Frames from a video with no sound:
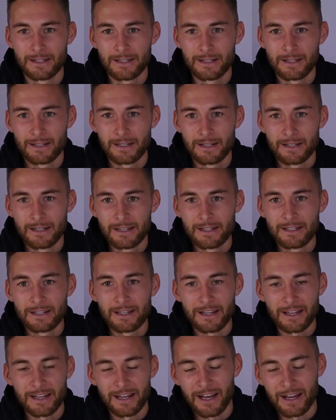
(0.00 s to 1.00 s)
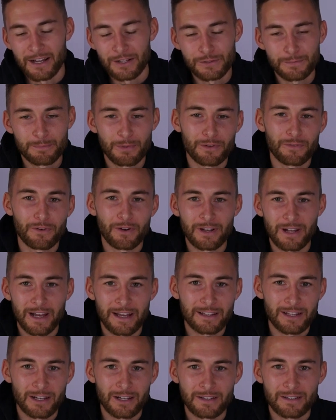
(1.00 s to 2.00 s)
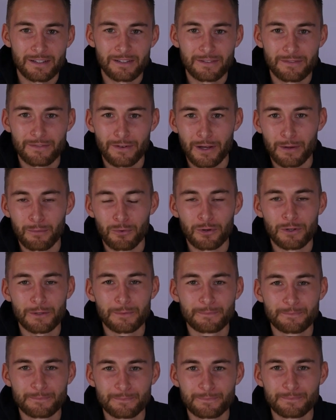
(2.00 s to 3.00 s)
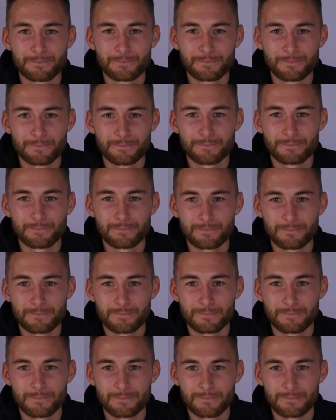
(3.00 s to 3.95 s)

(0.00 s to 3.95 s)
Freiburg? Ja, Sportfreunde Eintracht Freiburg. Sportfreunde